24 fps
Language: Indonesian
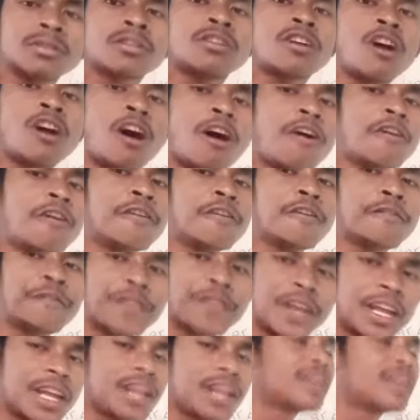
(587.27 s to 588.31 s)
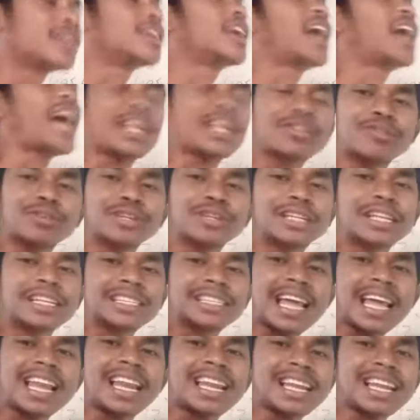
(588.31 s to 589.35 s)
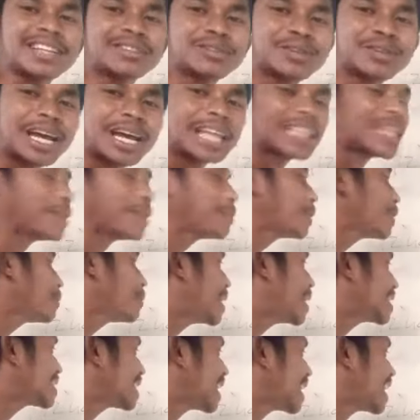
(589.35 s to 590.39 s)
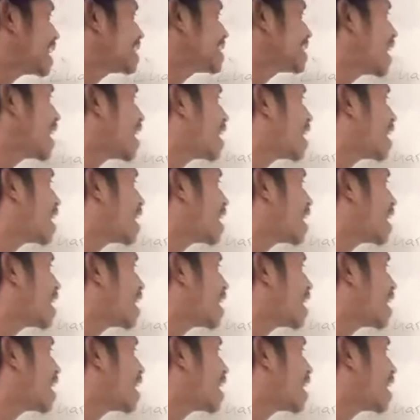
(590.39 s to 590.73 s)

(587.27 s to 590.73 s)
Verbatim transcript: kopi. nah itu salah juga tapi bacaannya